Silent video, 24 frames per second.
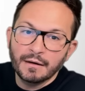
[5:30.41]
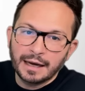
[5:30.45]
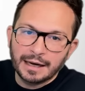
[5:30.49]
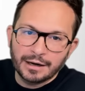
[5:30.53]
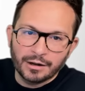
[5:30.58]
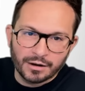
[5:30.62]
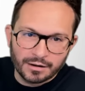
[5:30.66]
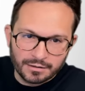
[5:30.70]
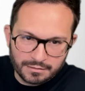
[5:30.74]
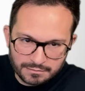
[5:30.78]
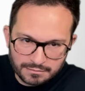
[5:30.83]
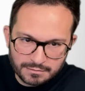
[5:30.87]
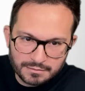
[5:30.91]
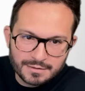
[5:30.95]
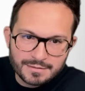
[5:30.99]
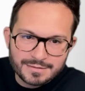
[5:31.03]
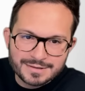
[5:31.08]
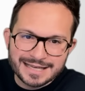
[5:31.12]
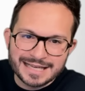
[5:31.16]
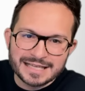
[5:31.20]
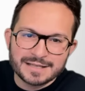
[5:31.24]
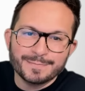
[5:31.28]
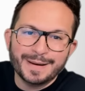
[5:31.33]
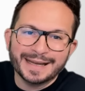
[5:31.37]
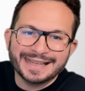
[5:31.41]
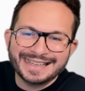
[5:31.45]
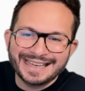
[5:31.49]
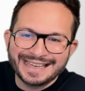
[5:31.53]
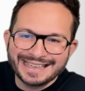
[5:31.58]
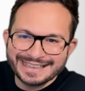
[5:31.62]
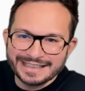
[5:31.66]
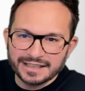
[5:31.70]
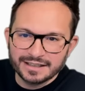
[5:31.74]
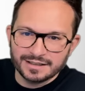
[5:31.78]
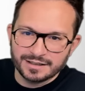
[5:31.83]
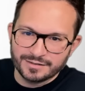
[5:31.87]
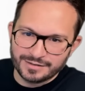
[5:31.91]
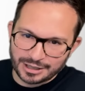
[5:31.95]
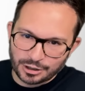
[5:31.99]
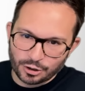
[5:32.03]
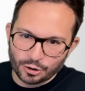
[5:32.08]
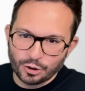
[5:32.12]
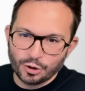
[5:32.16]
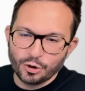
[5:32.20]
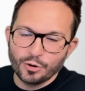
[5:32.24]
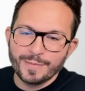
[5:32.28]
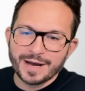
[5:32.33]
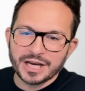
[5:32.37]
Alors ça se bataille hein, avec
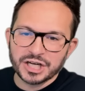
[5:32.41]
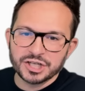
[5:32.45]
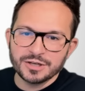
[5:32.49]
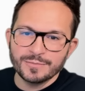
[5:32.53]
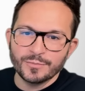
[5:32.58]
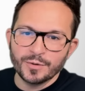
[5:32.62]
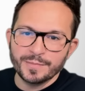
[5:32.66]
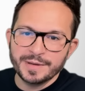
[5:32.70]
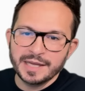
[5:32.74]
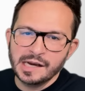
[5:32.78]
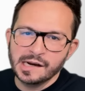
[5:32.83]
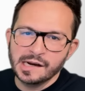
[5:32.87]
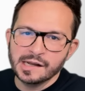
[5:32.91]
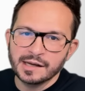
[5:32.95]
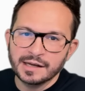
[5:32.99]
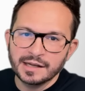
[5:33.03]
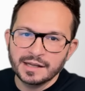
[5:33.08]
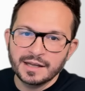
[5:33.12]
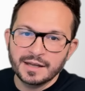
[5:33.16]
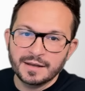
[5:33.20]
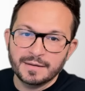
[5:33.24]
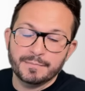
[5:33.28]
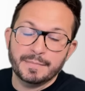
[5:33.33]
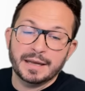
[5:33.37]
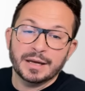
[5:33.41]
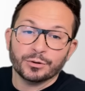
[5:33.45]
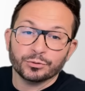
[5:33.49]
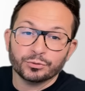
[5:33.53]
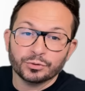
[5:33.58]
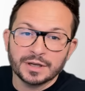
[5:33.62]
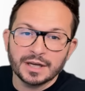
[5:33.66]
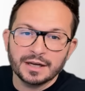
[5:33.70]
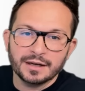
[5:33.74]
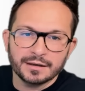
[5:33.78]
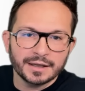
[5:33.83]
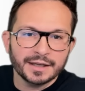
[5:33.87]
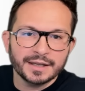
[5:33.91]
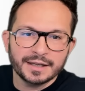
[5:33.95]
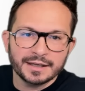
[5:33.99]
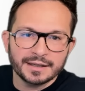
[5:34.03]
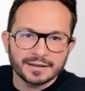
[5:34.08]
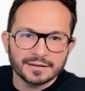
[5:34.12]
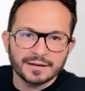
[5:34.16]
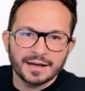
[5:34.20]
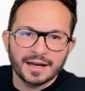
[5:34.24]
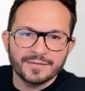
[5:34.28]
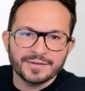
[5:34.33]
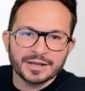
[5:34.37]
euh, le marché mobile, mais en tout cas,
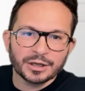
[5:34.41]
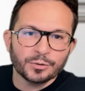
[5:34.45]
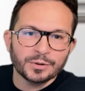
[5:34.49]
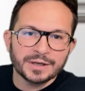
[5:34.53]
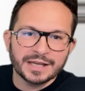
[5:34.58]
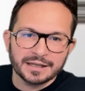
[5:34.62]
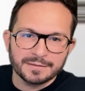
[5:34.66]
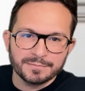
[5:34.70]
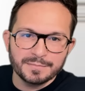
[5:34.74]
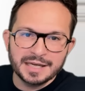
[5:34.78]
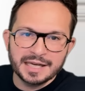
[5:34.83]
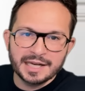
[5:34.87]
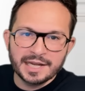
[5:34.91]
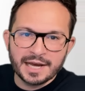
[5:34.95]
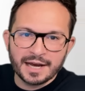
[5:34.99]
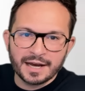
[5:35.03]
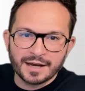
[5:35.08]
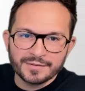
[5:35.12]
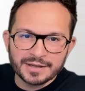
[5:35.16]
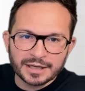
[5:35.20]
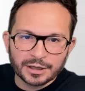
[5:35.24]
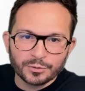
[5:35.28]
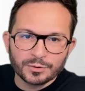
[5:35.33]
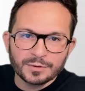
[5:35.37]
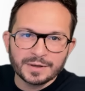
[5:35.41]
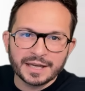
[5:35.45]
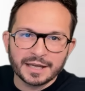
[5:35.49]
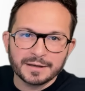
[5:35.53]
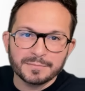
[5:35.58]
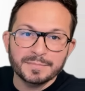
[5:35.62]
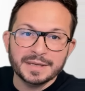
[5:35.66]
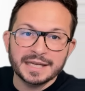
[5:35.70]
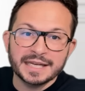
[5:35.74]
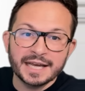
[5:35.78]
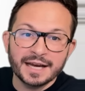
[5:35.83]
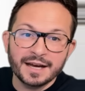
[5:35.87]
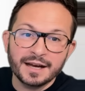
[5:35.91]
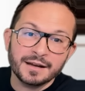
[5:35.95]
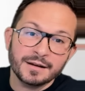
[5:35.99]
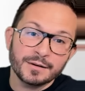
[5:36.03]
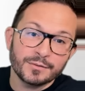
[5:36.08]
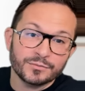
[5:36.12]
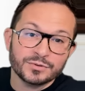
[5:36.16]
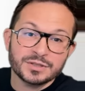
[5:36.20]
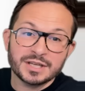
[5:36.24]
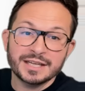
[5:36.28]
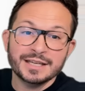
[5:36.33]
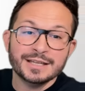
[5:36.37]
regardez, 1,4 milliard, 1,4
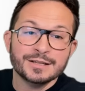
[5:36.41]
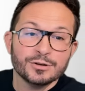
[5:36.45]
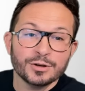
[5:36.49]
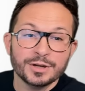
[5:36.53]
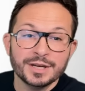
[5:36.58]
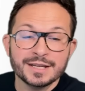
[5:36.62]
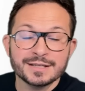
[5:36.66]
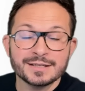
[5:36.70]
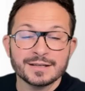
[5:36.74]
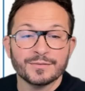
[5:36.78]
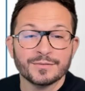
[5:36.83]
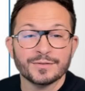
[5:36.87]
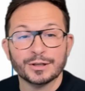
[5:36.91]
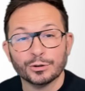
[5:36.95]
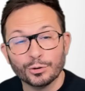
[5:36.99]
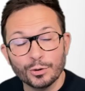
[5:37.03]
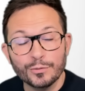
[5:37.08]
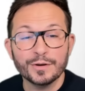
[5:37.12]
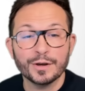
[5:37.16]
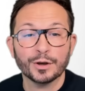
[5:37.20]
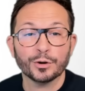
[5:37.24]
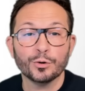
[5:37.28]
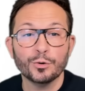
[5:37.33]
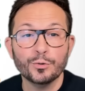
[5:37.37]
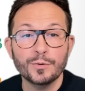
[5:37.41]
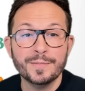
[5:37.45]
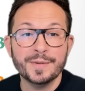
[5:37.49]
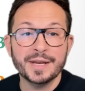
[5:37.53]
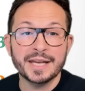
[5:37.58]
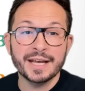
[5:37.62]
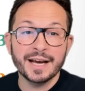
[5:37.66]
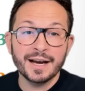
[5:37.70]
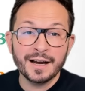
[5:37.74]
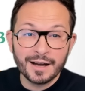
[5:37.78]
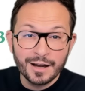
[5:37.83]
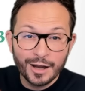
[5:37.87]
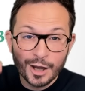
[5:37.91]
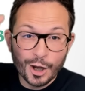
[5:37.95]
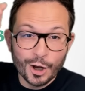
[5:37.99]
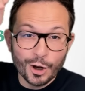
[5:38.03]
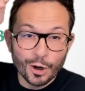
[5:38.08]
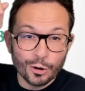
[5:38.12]
milliard, vous additionnez, ça fait 2,8 milliards.